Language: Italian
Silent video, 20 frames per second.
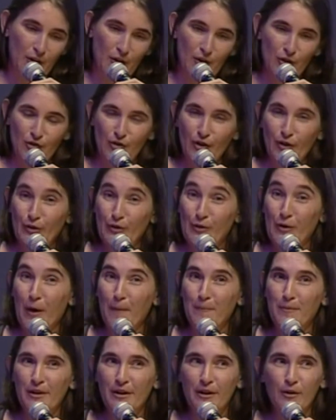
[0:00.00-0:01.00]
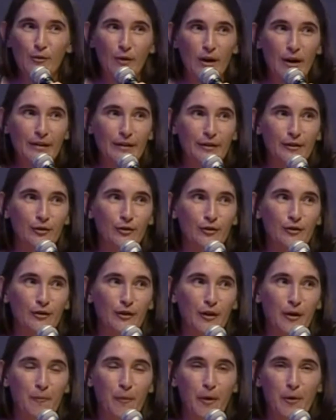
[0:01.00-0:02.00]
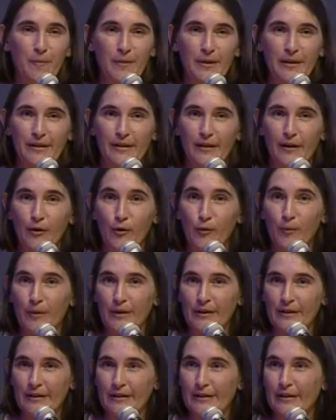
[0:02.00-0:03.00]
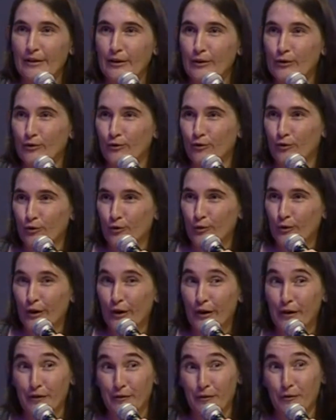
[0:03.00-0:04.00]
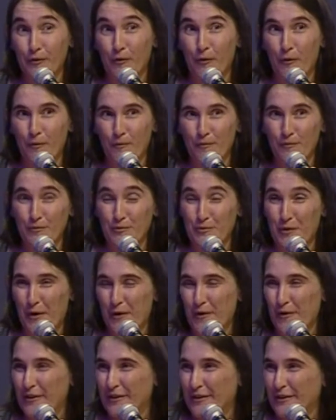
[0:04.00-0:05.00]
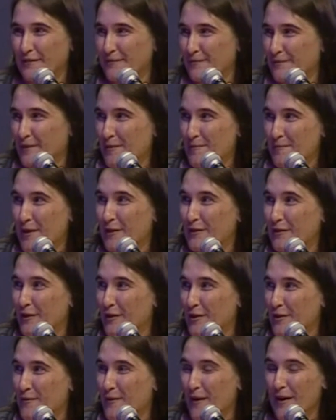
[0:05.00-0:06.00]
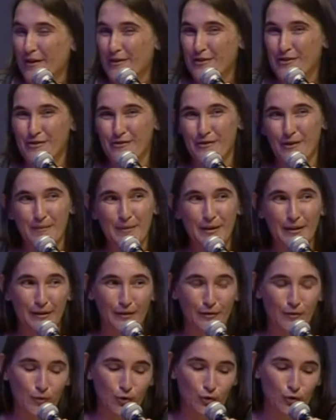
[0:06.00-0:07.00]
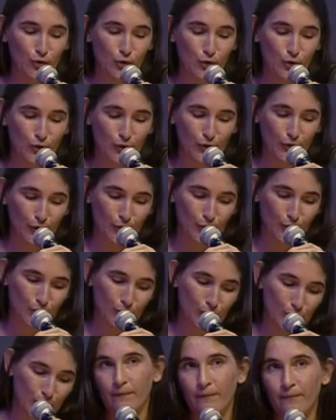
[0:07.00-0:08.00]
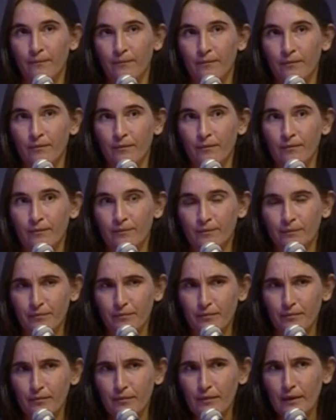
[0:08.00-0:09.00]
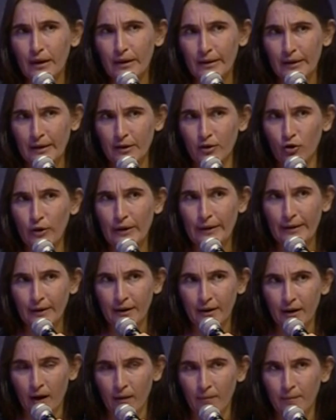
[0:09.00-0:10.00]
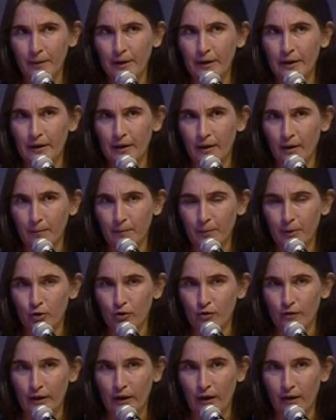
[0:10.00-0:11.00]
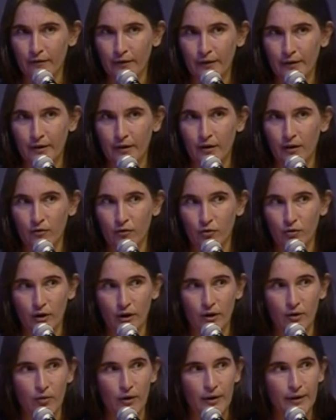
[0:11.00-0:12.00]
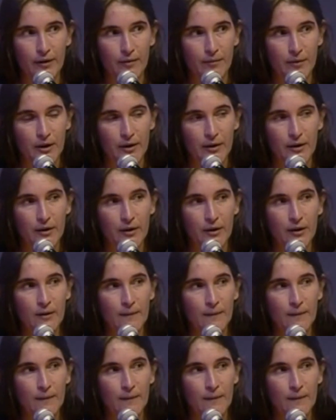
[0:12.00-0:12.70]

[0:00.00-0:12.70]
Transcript: Certo, capire questo e poi pensare a un paese da ricostruire sono due cose in mezzo alle quali ci va messo molto contenuto. Nei nostri campi, nei campi dove si lavora in questi mesi,